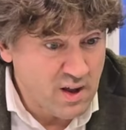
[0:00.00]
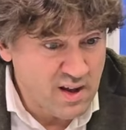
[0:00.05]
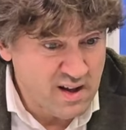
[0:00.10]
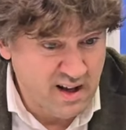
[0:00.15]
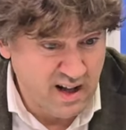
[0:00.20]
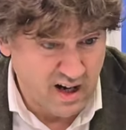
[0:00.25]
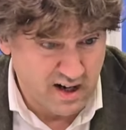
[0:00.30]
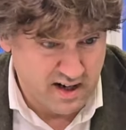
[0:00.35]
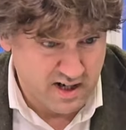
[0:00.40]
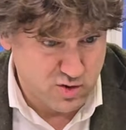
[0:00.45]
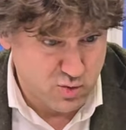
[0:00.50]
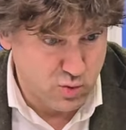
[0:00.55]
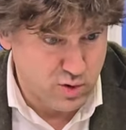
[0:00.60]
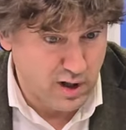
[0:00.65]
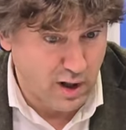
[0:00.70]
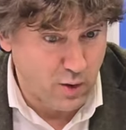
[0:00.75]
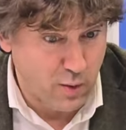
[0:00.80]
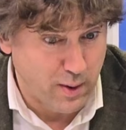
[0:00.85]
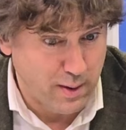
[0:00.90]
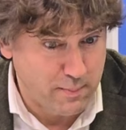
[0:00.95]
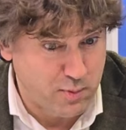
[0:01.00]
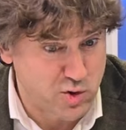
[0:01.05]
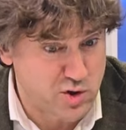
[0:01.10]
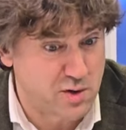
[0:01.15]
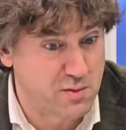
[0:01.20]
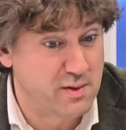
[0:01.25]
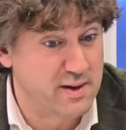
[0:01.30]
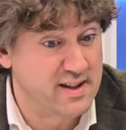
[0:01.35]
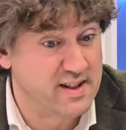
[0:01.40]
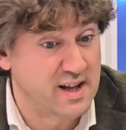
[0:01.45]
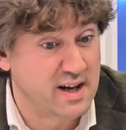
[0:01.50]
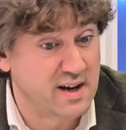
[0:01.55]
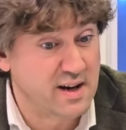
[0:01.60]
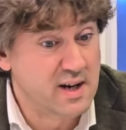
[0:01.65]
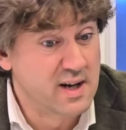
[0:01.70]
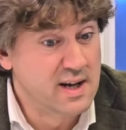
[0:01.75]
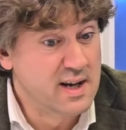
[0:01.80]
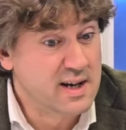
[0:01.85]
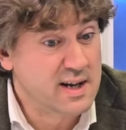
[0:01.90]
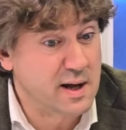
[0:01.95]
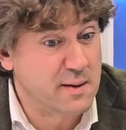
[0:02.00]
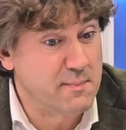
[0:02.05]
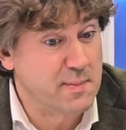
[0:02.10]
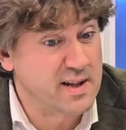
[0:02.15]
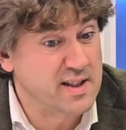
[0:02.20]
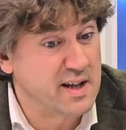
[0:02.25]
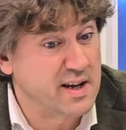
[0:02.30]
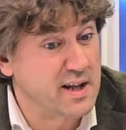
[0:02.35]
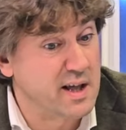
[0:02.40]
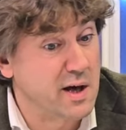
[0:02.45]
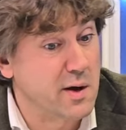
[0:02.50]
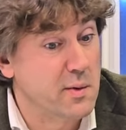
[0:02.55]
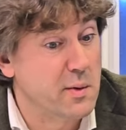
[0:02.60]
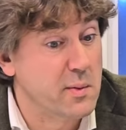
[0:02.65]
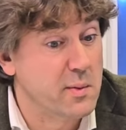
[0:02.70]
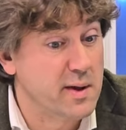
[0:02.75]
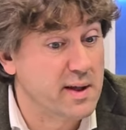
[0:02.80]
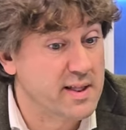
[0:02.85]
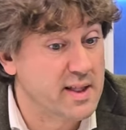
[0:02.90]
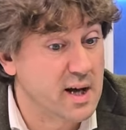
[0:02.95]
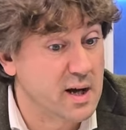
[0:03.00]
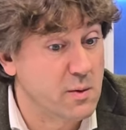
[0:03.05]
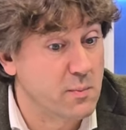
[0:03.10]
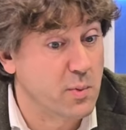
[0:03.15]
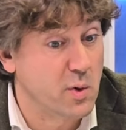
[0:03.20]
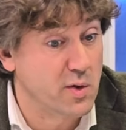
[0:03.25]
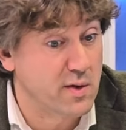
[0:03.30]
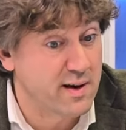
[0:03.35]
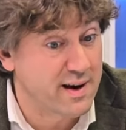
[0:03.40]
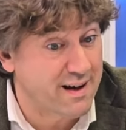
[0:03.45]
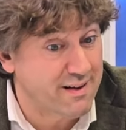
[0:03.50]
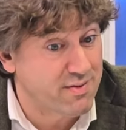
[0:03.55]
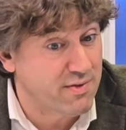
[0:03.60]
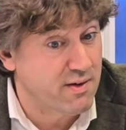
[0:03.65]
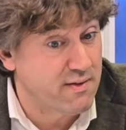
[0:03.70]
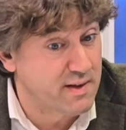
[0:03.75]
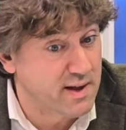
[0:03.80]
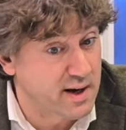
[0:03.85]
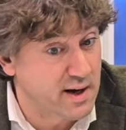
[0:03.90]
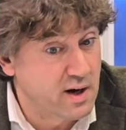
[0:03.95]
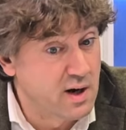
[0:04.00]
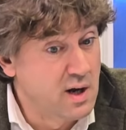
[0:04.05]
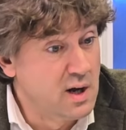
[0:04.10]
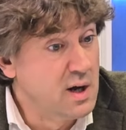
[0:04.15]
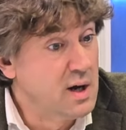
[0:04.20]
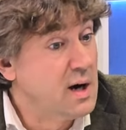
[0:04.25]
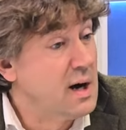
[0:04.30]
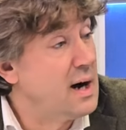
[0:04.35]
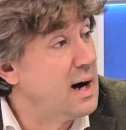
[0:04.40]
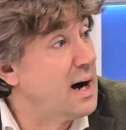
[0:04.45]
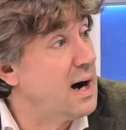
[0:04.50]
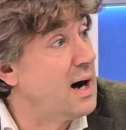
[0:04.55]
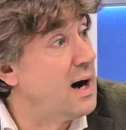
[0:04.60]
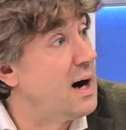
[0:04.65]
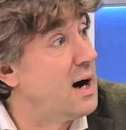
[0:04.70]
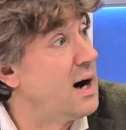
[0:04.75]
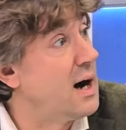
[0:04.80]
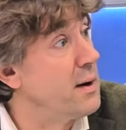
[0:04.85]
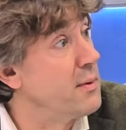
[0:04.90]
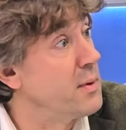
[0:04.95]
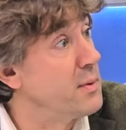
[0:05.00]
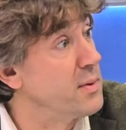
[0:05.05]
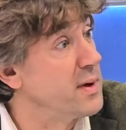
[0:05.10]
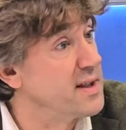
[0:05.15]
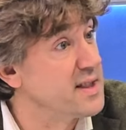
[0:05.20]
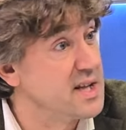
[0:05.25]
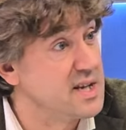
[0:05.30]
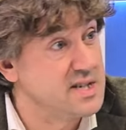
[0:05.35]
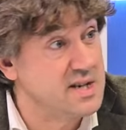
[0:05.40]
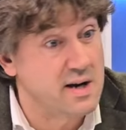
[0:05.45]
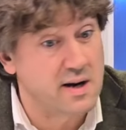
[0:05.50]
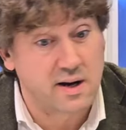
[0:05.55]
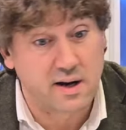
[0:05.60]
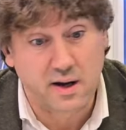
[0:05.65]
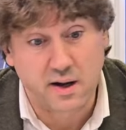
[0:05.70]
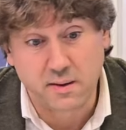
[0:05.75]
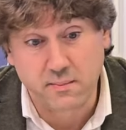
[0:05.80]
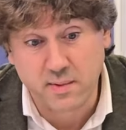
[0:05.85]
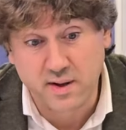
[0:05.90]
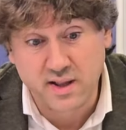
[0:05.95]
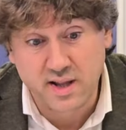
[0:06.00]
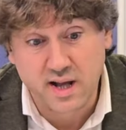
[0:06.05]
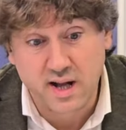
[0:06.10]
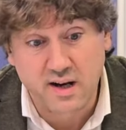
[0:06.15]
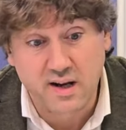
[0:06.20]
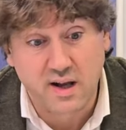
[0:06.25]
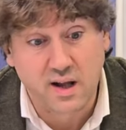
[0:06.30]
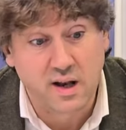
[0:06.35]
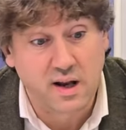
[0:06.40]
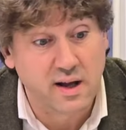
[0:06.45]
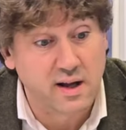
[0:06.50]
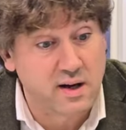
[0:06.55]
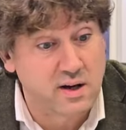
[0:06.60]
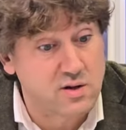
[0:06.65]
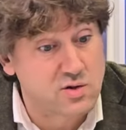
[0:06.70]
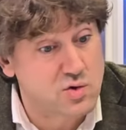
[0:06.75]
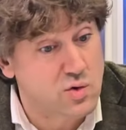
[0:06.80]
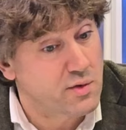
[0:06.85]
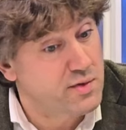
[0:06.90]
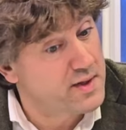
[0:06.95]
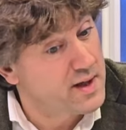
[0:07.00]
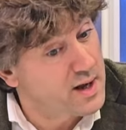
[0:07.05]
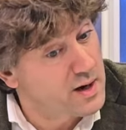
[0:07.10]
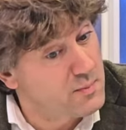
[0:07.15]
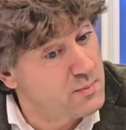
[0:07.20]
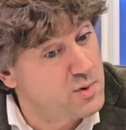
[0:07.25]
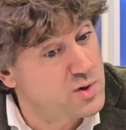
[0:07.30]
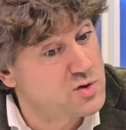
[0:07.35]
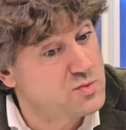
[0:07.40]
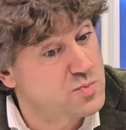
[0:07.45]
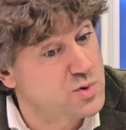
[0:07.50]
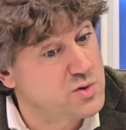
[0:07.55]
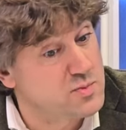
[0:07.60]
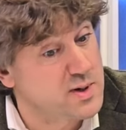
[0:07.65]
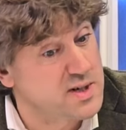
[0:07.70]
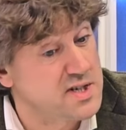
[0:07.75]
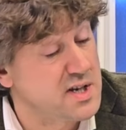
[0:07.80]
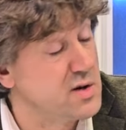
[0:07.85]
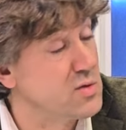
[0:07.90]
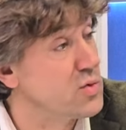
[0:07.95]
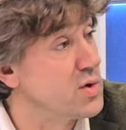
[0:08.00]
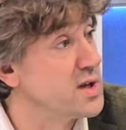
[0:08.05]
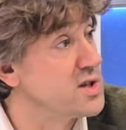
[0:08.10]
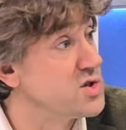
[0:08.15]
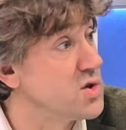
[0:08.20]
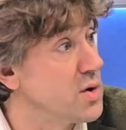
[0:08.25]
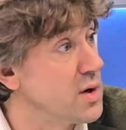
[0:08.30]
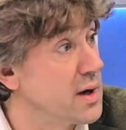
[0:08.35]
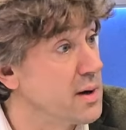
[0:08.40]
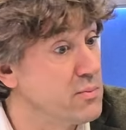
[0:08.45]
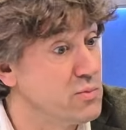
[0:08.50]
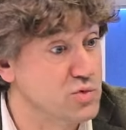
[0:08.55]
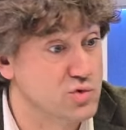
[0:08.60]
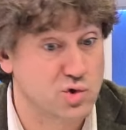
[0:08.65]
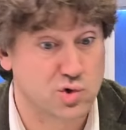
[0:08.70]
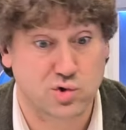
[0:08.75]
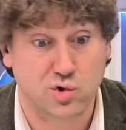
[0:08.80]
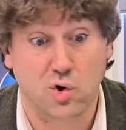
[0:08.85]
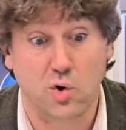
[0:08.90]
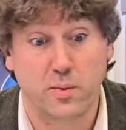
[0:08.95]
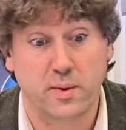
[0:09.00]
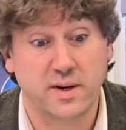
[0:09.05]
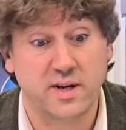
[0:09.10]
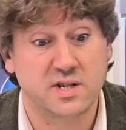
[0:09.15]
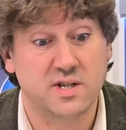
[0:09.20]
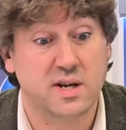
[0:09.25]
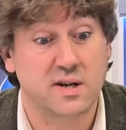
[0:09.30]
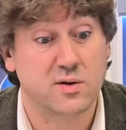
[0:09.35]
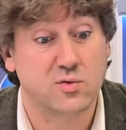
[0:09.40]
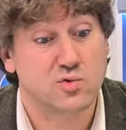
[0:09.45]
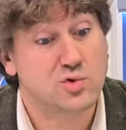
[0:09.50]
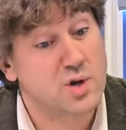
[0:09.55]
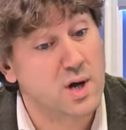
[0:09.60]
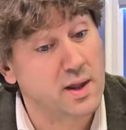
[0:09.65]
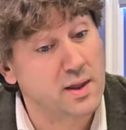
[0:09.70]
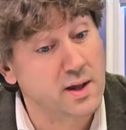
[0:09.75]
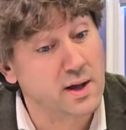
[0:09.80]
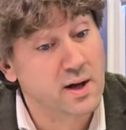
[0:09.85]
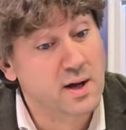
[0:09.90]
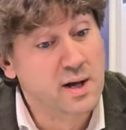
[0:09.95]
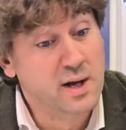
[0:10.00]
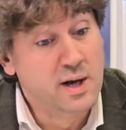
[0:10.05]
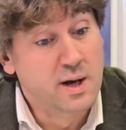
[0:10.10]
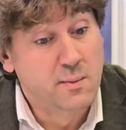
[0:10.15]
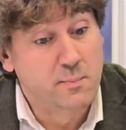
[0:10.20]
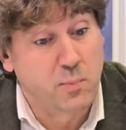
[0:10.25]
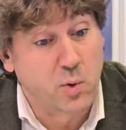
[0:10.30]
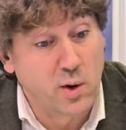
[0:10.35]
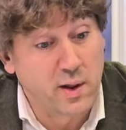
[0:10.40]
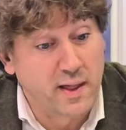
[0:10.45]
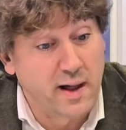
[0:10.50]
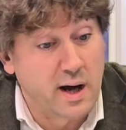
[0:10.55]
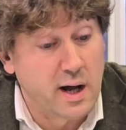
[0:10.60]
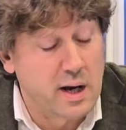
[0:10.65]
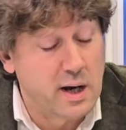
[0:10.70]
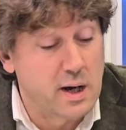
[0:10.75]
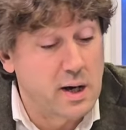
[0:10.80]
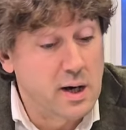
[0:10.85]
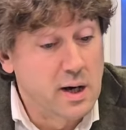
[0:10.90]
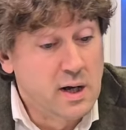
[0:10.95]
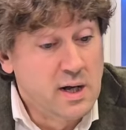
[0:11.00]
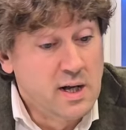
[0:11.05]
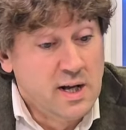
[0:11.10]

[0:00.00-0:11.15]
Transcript: que el resultado va a posibilitar que en materia de vivienda el poder acceder a, viviendas en régimen de alquiler social, pues, pues va a ser un hecho y que muchos jóvenes en Euskadi puedan,